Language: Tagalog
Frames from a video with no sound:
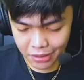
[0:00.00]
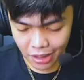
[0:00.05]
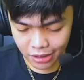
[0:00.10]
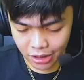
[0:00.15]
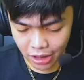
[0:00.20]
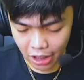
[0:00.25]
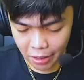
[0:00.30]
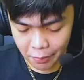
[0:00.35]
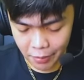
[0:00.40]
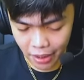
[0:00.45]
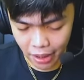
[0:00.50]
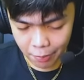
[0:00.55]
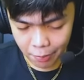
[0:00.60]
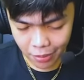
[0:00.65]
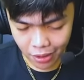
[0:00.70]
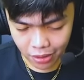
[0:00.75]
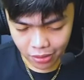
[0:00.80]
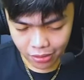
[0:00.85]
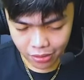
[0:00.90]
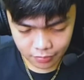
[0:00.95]
nga tayo mga
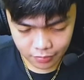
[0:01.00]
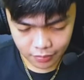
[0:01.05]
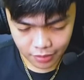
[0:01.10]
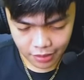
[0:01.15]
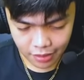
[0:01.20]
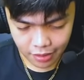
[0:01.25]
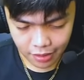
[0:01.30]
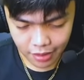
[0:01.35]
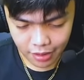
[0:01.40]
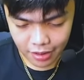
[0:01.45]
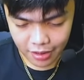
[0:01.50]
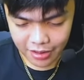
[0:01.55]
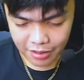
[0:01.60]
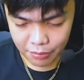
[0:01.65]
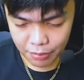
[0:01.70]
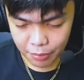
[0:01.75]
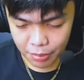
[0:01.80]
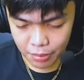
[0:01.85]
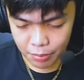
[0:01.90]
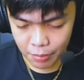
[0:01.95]
par.
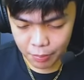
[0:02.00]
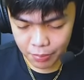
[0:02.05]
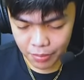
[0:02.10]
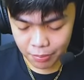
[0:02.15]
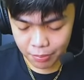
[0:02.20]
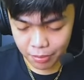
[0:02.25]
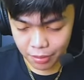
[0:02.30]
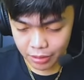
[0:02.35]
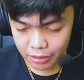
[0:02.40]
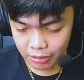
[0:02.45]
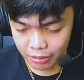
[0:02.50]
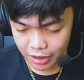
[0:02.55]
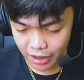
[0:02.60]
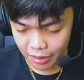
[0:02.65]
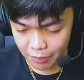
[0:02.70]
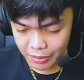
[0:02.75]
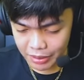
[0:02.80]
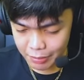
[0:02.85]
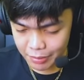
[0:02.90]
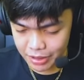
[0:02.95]
Nagbablub up ba Bruno?
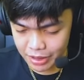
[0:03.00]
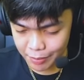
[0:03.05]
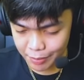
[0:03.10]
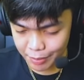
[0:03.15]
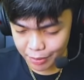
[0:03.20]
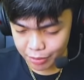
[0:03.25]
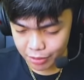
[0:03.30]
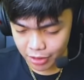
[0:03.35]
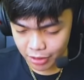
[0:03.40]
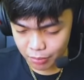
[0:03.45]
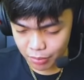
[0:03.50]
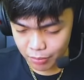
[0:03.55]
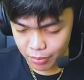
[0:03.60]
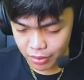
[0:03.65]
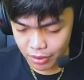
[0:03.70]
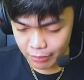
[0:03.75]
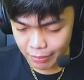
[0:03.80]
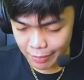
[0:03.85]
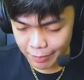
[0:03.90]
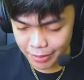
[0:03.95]
Grabe naman si Bruno
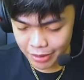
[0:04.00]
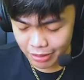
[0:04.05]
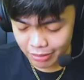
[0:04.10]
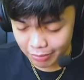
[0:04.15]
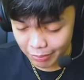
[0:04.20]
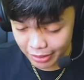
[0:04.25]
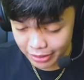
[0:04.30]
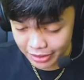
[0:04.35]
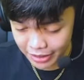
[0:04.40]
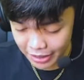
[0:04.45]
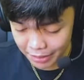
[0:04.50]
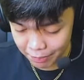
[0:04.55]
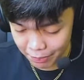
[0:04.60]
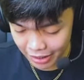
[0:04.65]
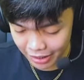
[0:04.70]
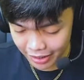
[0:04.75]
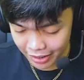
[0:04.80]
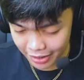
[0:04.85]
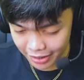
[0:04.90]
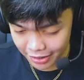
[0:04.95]
nagbablub up siya. Oh, masipag
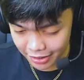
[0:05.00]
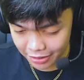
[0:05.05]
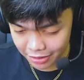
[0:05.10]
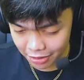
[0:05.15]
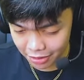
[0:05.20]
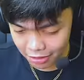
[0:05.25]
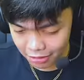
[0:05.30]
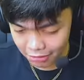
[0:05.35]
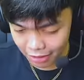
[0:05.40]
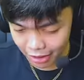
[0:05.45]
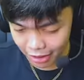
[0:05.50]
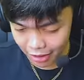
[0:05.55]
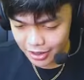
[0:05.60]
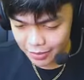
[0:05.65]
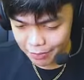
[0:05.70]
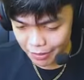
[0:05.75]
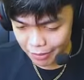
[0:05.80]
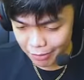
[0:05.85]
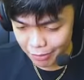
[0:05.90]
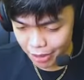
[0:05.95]
ka idolo ha. Ah.
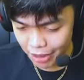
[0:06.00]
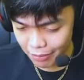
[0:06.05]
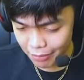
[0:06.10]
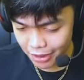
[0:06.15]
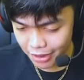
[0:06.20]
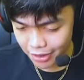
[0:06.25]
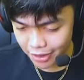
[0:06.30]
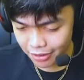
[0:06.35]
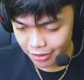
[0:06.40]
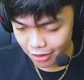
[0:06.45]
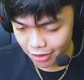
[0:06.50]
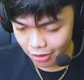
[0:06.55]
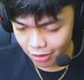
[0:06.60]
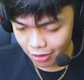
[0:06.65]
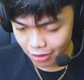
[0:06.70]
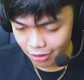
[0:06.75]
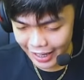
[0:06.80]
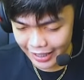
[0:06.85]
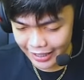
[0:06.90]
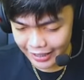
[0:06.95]
Sipag mo naman idol. idolo.
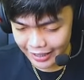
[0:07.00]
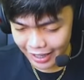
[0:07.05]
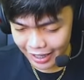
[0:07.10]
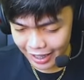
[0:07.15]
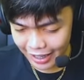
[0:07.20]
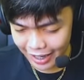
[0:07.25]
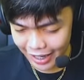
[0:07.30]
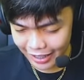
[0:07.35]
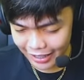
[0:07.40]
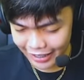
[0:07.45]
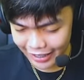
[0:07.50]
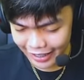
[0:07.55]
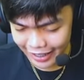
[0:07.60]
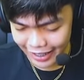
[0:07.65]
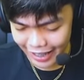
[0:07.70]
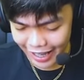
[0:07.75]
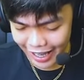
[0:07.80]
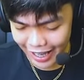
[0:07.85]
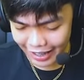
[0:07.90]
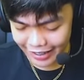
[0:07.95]
Ay gagi!
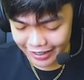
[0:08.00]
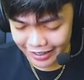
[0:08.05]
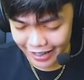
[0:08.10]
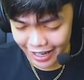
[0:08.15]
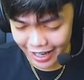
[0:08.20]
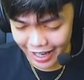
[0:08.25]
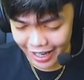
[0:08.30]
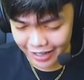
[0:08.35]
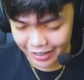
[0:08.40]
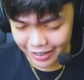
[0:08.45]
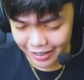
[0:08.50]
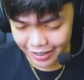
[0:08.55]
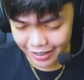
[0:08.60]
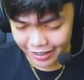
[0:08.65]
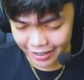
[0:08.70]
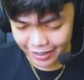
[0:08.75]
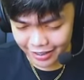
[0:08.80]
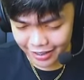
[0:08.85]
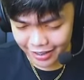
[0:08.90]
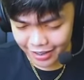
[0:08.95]
Akin niya! Ay
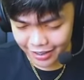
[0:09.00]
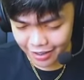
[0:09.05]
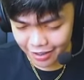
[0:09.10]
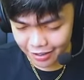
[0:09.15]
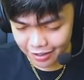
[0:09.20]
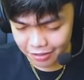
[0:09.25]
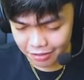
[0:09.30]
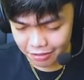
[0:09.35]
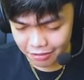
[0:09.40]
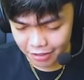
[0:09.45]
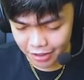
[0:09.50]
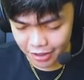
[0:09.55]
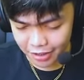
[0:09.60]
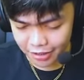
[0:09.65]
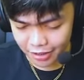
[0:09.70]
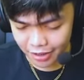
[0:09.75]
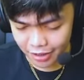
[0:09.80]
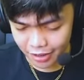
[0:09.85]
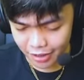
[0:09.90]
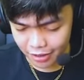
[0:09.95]
gagi! Kakinuha
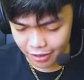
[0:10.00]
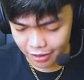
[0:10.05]
niya!